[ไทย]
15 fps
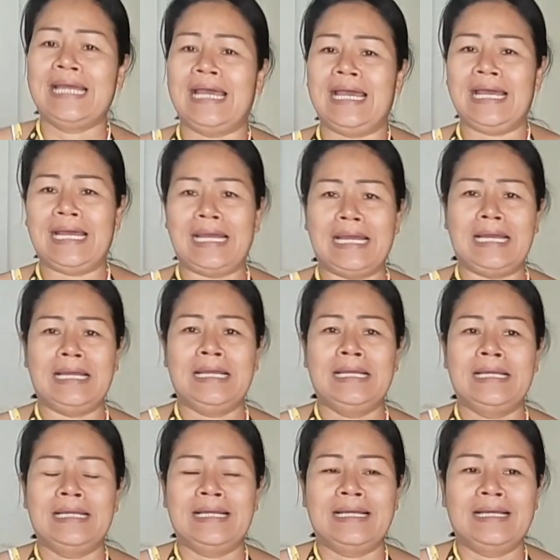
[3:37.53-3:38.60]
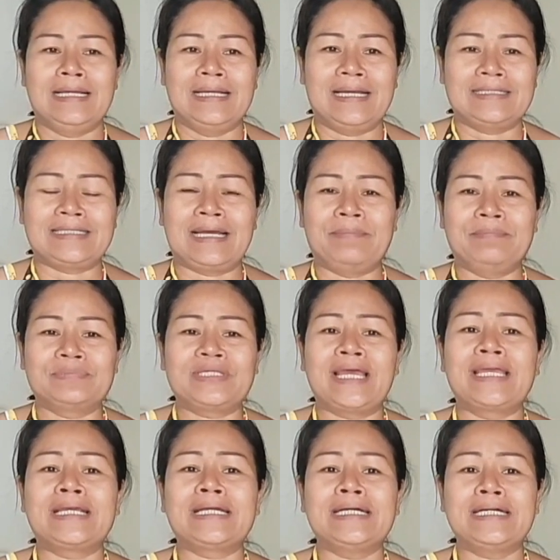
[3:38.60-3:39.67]
อ่าทำไท
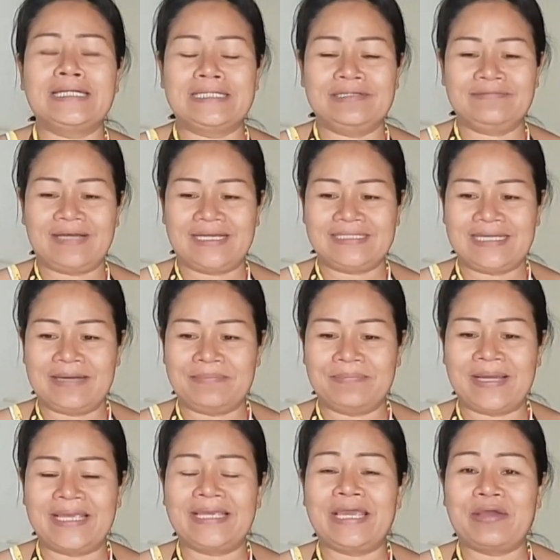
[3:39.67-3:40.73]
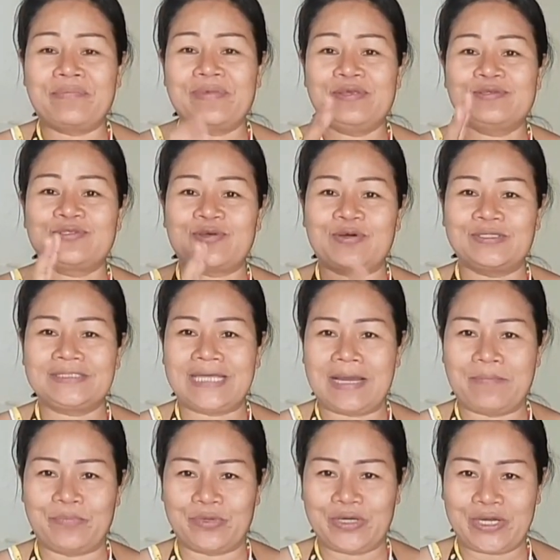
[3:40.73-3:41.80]
เกอร์หรือว่าทำไม้แก้วมีอยู่สอง
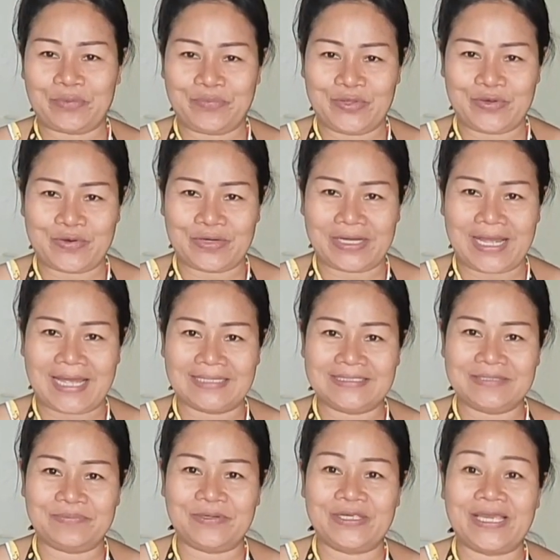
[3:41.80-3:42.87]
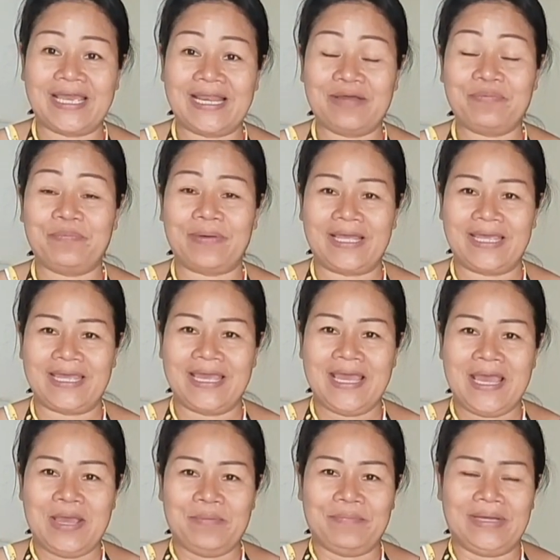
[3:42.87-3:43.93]
ทำนะคะพี่น้องค่ะ ที่พ่อใหญ่เราไป
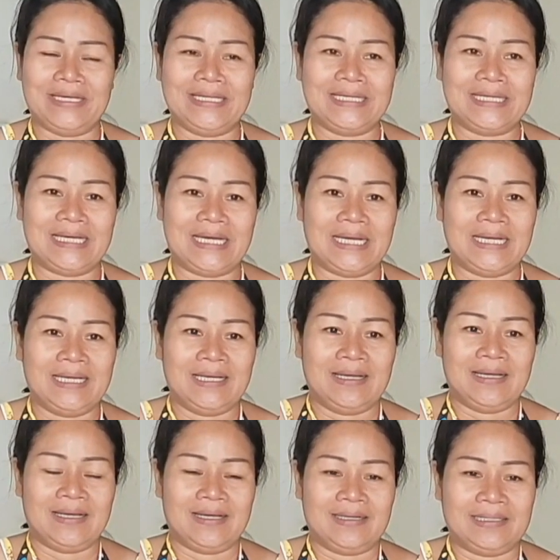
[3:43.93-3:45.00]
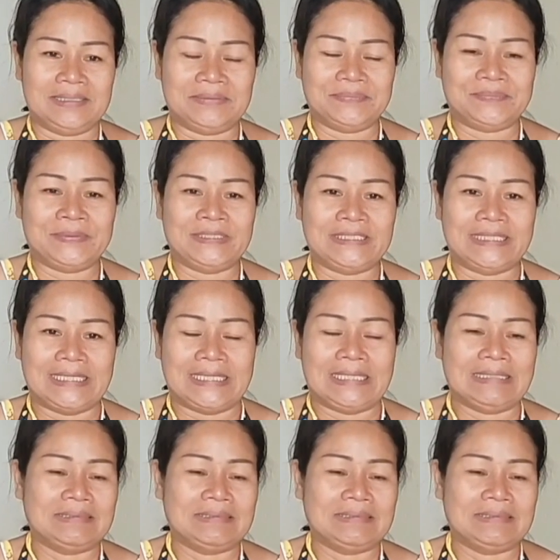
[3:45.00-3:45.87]
บ้านนี้ก็เพิ่นก็